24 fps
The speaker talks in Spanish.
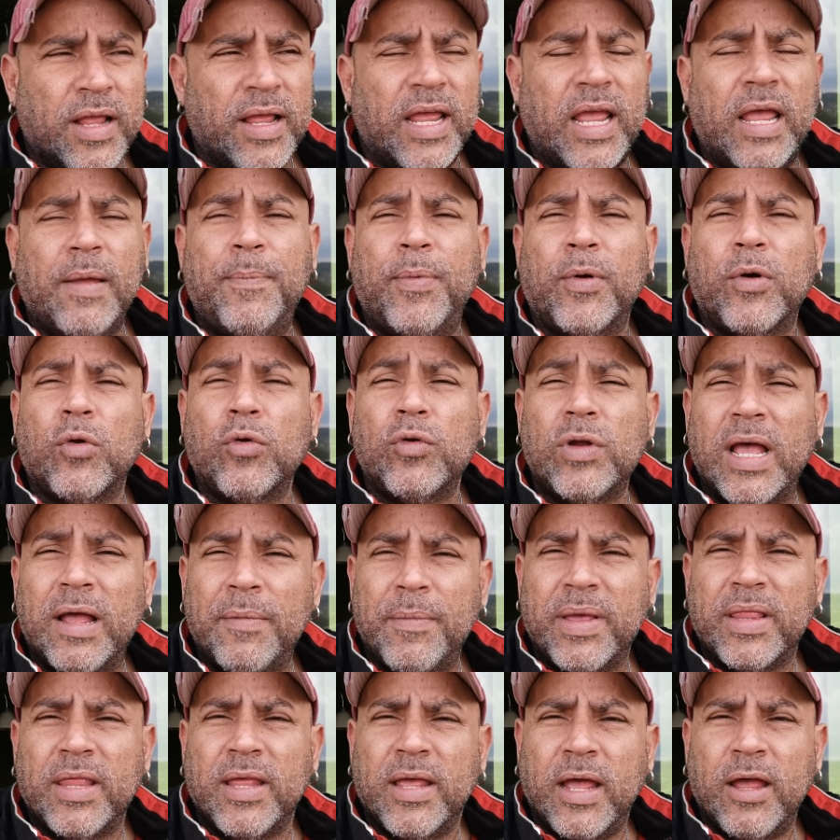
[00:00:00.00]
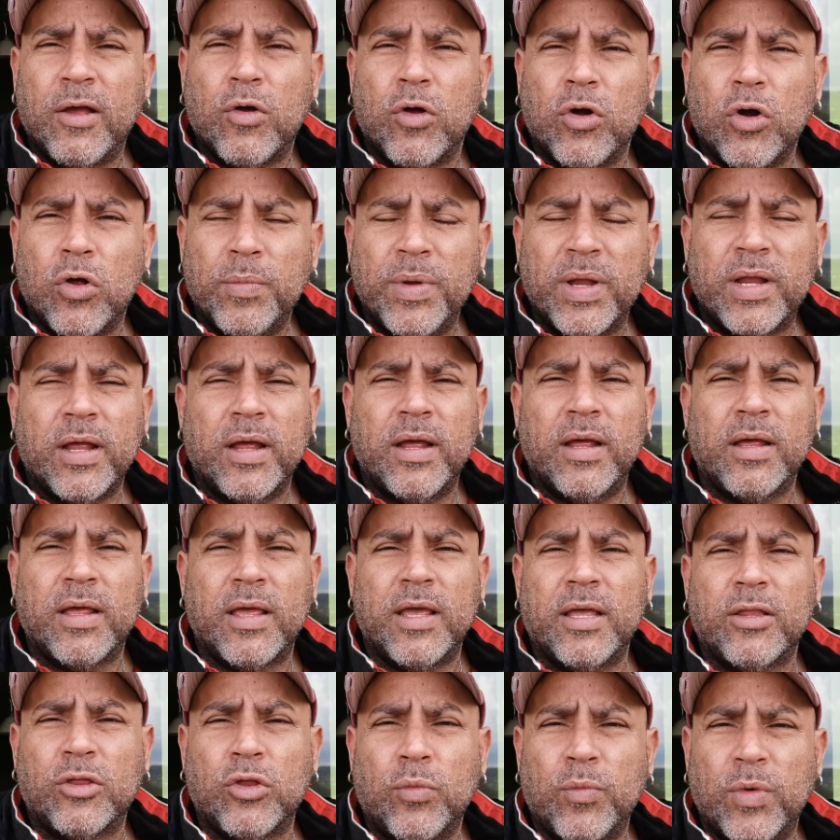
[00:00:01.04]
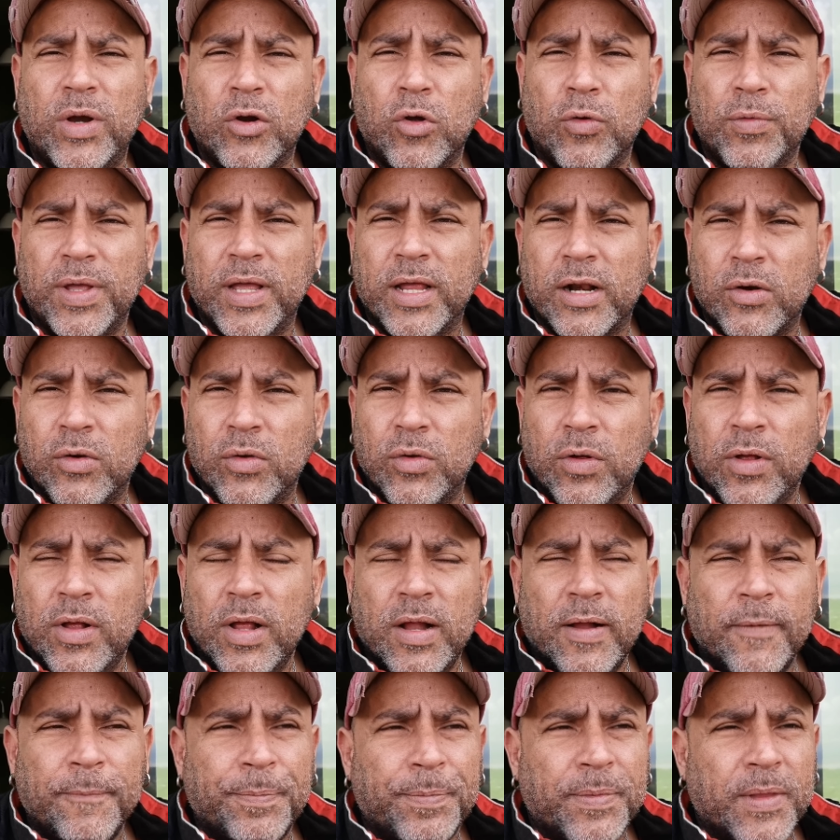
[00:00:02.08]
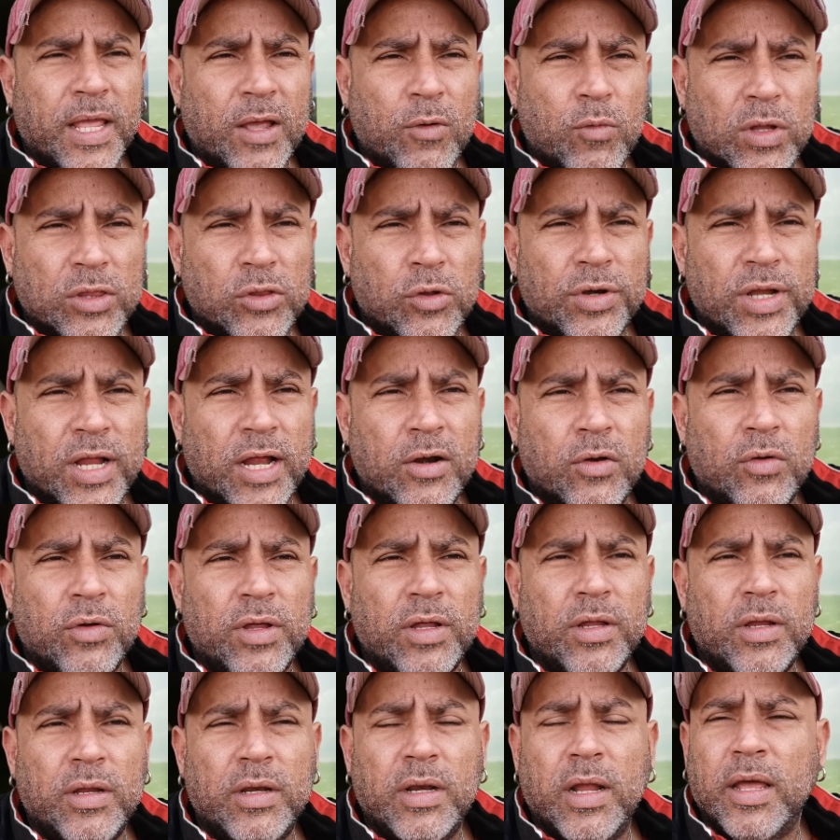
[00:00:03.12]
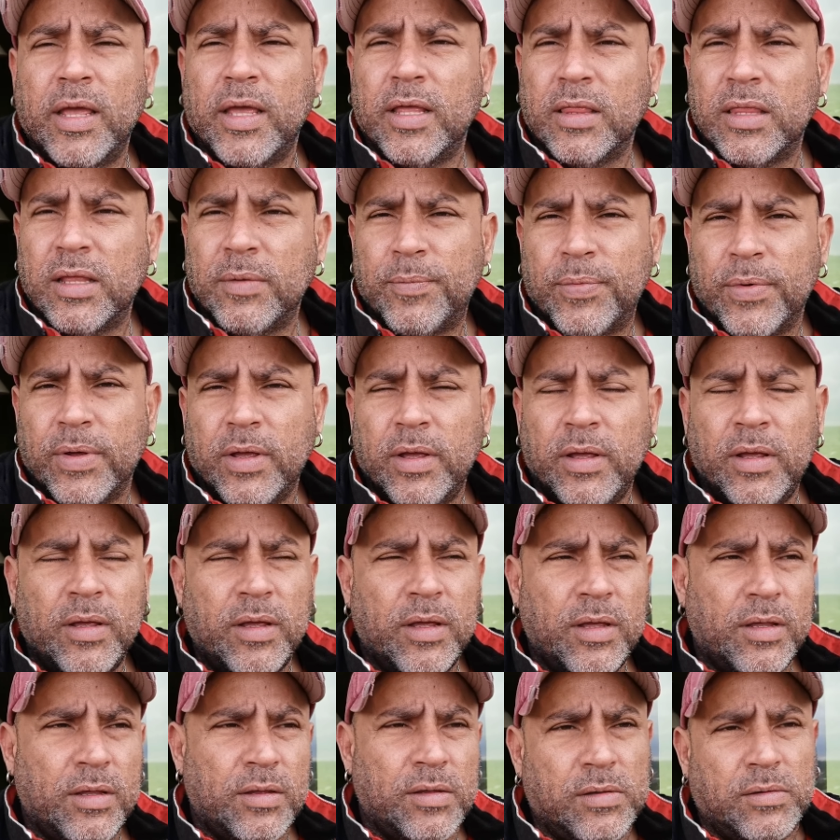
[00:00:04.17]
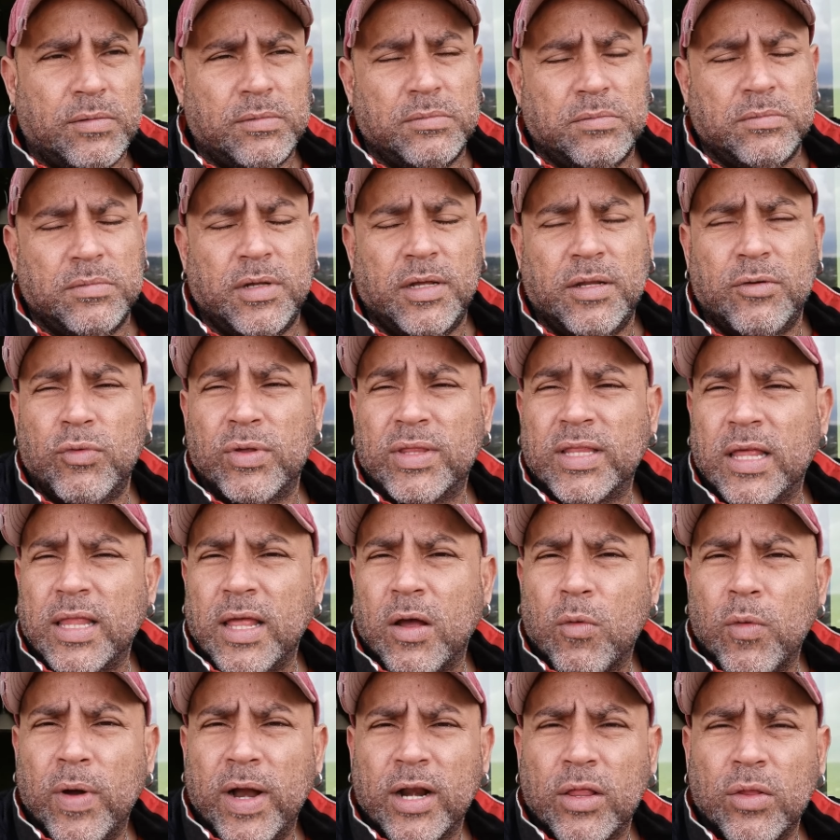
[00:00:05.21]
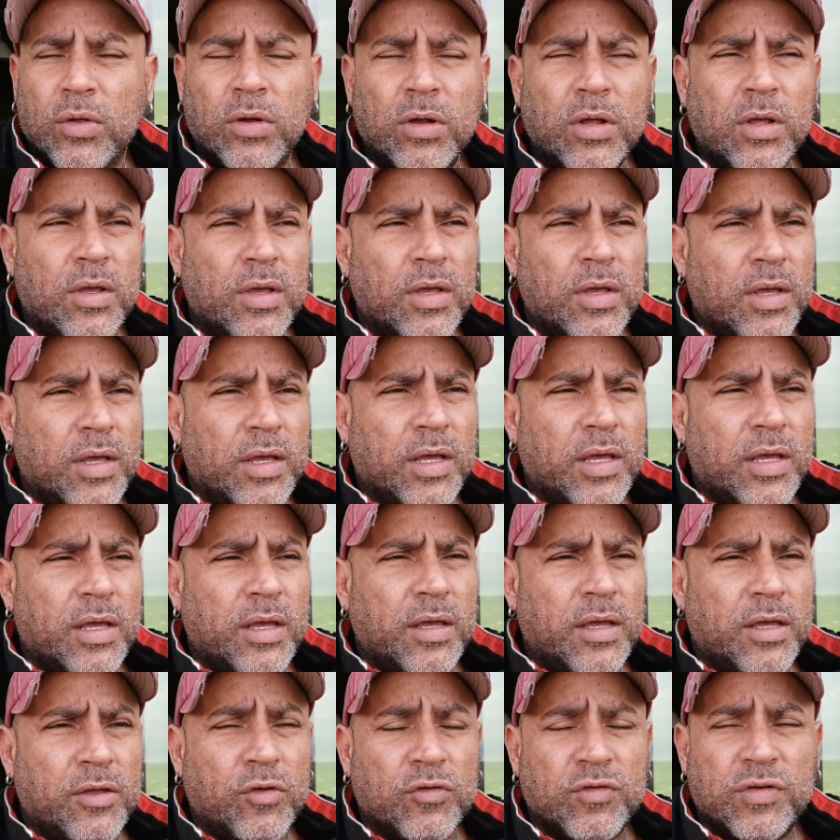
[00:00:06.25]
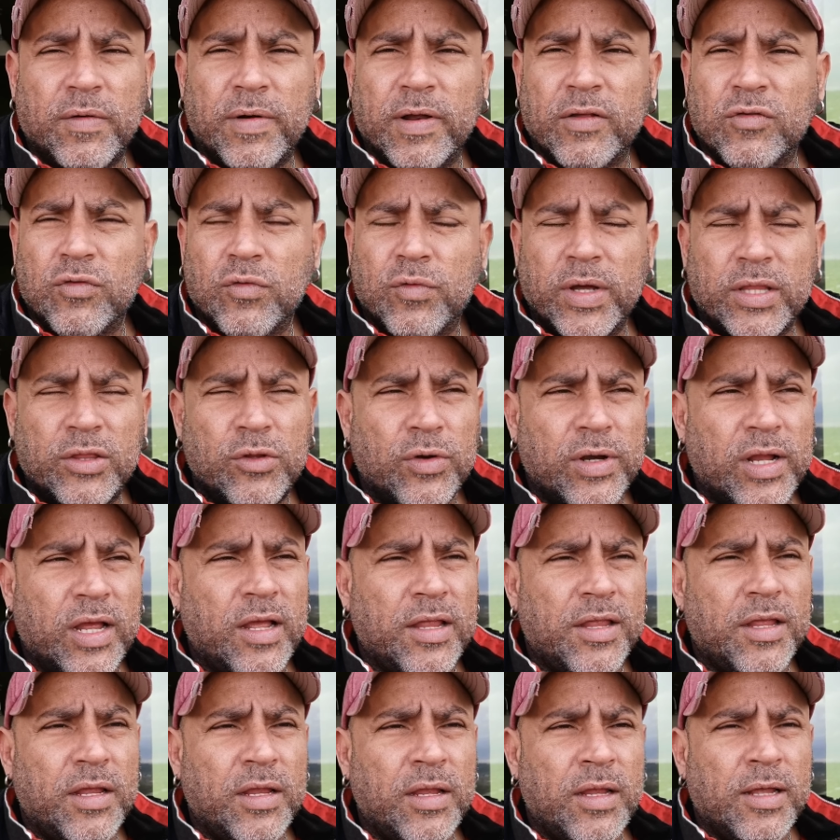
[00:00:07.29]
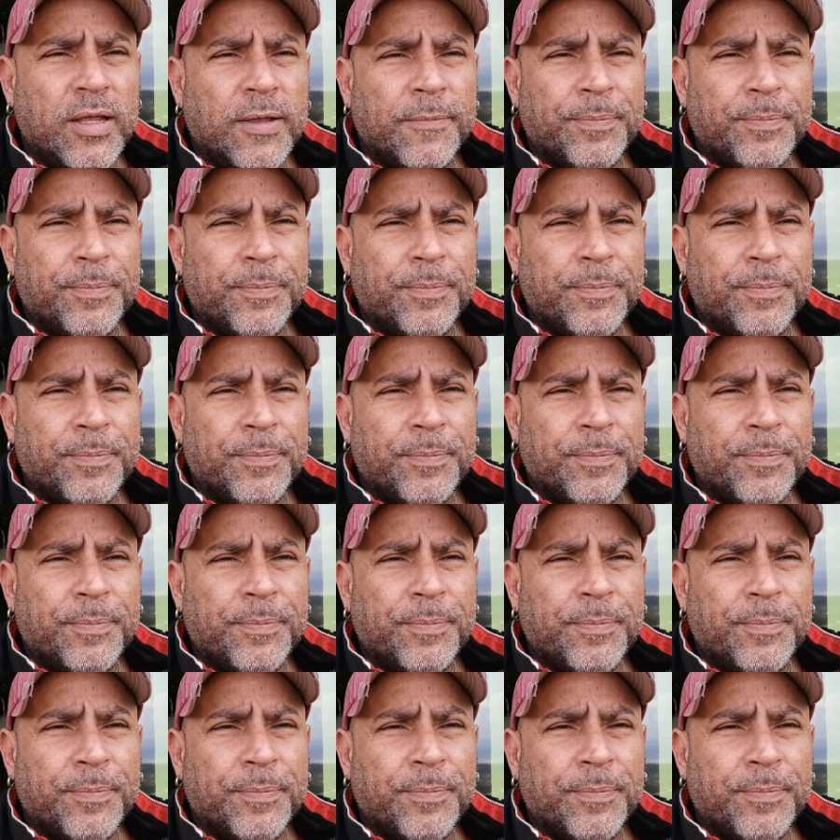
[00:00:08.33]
Es por unas medidas económicas que tomó el gobierno ecuatoriano y la gente pues eh, eh, no está de acuerdo eh, ellos sabrán sus cuestiones allí.